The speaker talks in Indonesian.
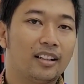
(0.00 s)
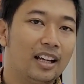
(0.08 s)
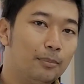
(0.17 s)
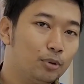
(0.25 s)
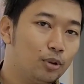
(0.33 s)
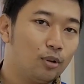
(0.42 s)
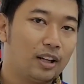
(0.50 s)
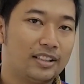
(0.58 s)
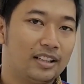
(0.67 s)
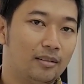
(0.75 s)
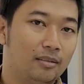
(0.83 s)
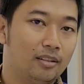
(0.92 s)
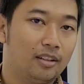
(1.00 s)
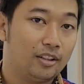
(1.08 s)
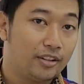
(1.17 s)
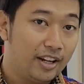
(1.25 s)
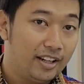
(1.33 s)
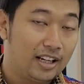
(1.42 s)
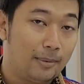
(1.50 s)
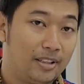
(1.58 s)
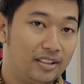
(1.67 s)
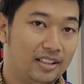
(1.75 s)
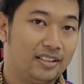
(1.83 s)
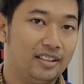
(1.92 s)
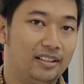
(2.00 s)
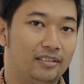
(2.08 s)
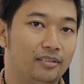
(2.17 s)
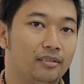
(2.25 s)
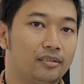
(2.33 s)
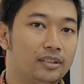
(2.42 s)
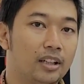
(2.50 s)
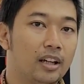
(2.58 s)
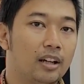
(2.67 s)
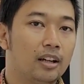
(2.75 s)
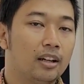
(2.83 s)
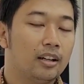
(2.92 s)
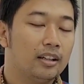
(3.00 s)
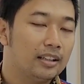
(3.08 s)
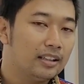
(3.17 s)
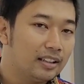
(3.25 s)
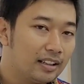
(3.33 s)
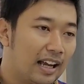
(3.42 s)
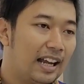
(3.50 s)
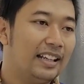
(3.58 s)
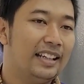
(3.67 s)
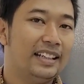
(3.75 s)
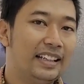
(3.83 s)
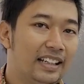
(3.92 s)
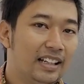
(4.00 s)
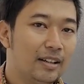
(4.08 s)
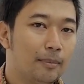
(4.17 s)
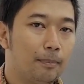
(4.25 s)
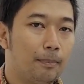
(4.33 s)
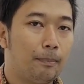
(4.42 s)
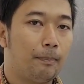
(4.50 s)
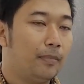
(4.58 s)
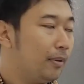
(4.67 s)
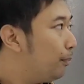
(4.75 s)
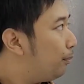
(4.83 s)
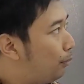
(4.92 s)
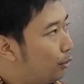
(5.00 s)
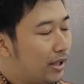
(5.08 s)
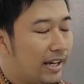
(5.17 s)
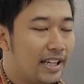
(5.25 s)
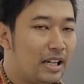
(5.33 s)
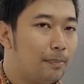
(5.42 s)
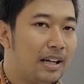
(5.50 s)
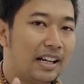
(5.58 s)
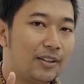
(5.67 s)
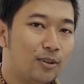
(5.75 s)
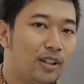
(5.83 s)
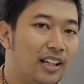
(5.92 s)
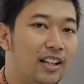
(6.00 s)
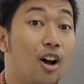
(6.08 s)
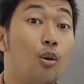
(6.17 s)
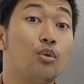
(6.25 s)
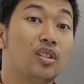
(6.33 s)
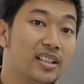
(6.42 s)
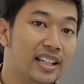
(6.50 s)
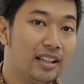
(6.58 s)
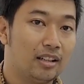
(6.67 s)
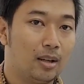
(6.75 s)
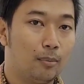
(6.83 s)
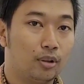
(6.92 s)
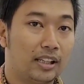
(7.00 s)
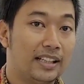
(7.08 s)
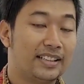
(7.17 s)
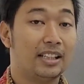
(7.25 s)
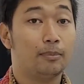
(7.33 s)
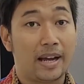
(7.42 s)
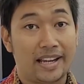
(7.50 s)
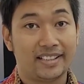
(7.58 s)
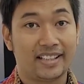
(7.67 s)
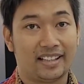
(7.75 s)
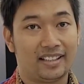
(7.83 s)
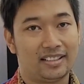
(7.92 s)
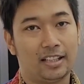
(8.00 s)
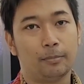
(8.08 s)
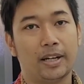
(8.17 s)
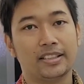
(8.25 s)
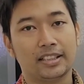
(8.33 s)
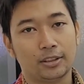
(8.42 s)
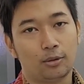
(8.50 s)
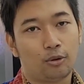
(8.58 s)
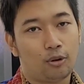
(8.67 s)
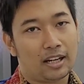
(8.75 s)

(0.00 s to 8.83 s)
kita kan butuh kulkas yang gede nih kapasitasnya. Kali ini punyanya Panasonic launching model set by set. Set by set itu